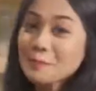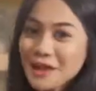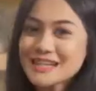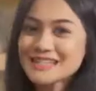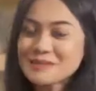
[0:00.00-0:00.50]

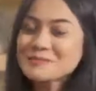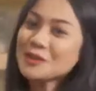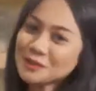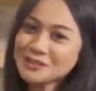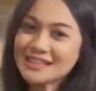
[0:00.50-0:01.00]

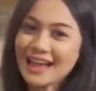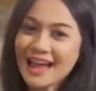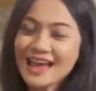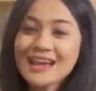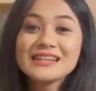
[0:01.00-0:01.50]
Deproenzim
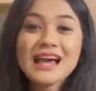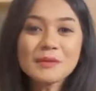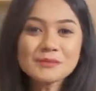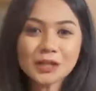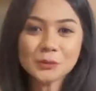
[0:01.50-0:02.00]
solusinya.
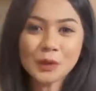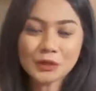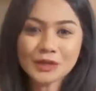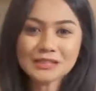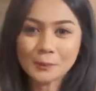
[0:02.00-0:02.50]
Dalam satu
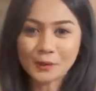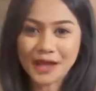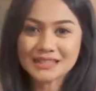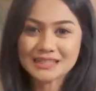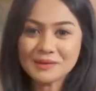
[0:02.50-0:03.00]
botol
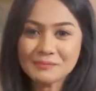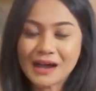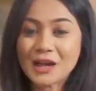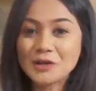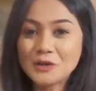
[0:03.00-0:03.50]
deproenzim
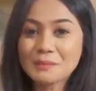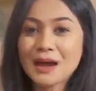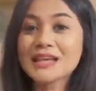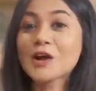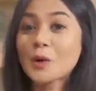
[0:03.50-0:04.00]
mengandung
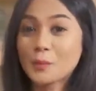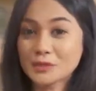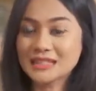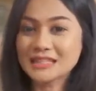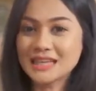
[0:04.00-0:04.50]
banyak
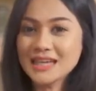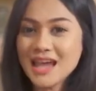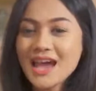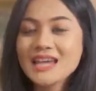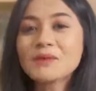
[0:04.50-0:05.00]

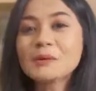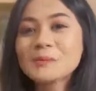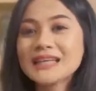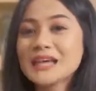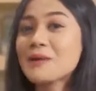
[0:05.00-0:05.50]
komposisi yang
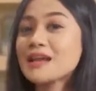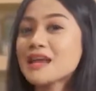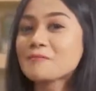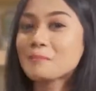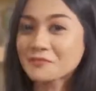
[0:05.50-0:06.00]
memiliki
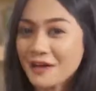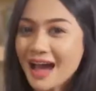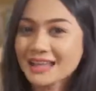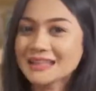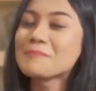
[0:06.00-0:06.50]
banyak
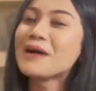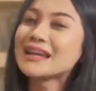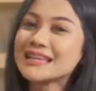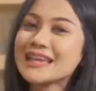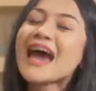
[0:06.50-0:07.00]
manfaat
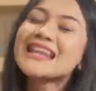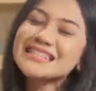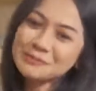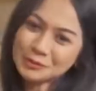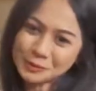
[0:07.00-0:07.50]
bagi
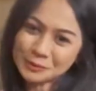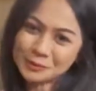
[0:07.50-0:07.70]
enzim